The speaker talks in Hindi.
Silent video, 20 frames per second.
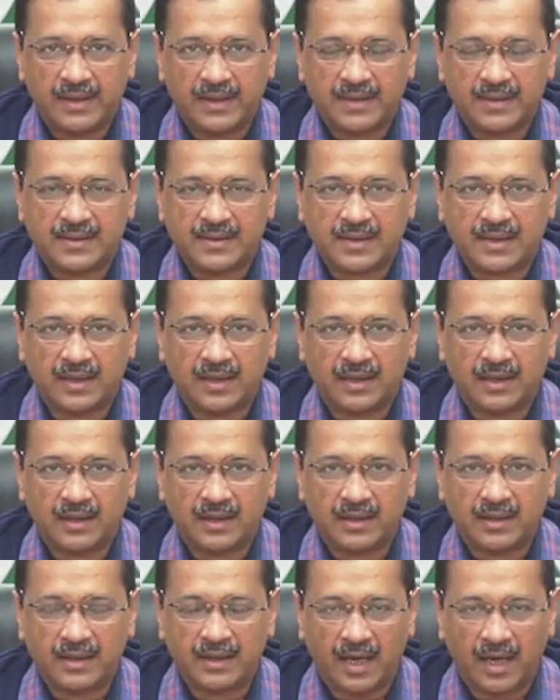इसका
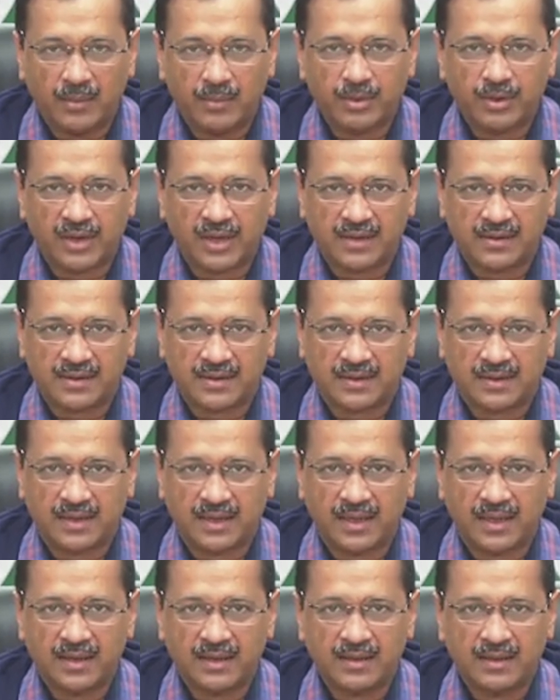लाभ उठा सकता
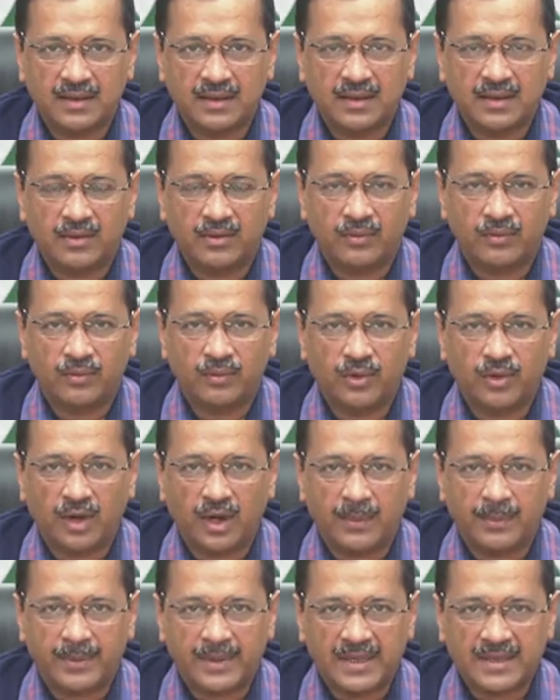है वो
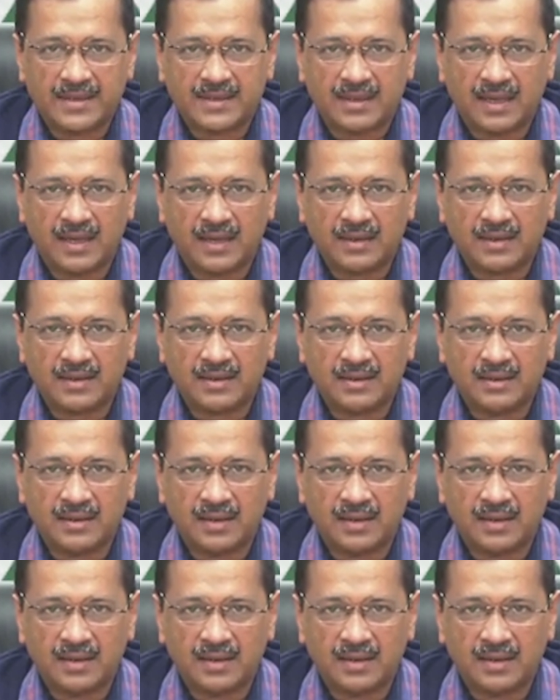अपने साथ